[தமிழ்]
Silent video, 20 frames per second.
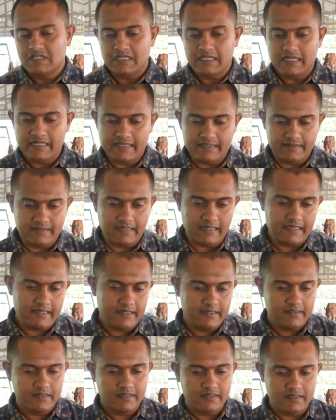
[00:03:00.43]
இல்லைங்க
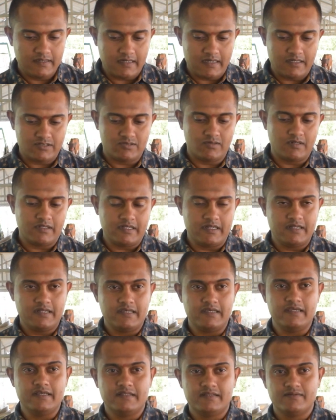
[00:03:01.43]
தலையீத்து நான் சொல்கிறது
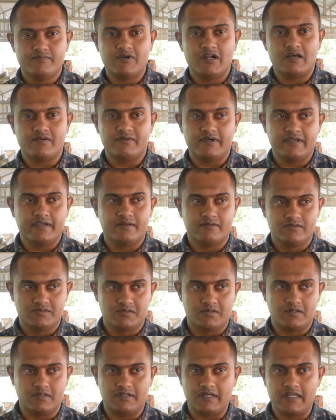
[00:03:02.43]
என்ன ஈத்து மாடாக
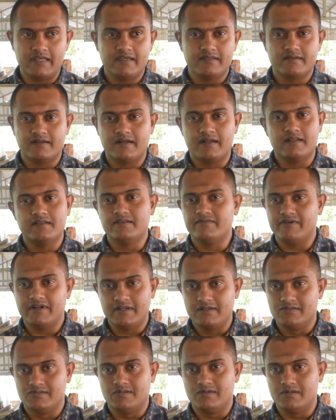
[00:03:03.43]
வாங்கிக்கணும்னு சொல்கிறோம் தலையீத்து ரெண்டாயிரத்து
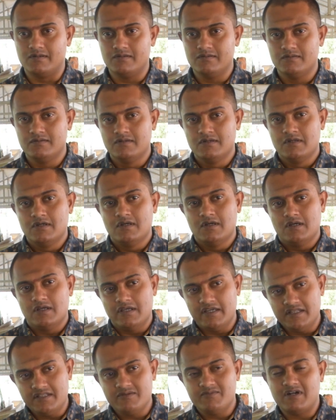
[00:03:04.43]
வேண்டாம்னு சொல்கிறோம்
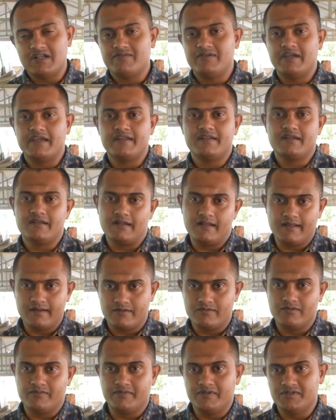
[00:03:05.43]
ஈத்து மாடை வாங்கிட்டா நல்லா
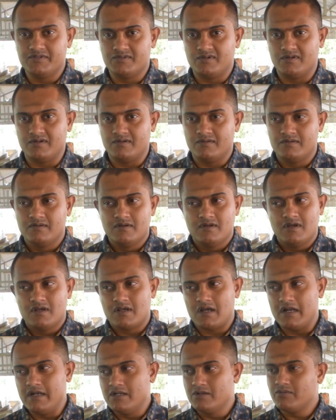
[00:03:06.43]
இருக்கும் அப்படின்னு சொன்னோம்
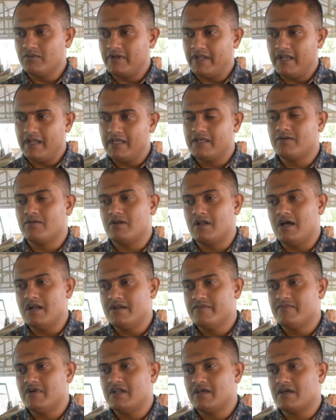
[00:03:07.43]
கண்ணுக்குட்டி இன்னைக்கு ஒரு
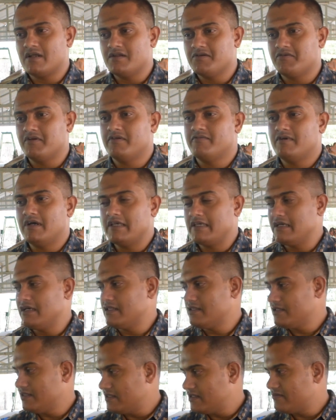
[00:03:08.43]
நாட்டு மாடை கண்ணுக்குட்டி வாங்கி
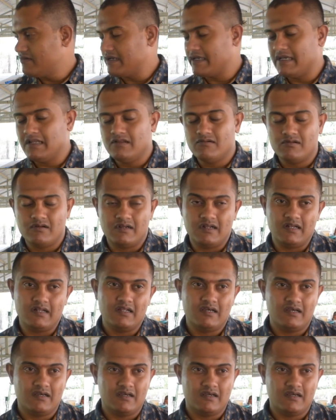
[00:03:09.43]
அதை இந்த வகையில் ஒரு நல்ல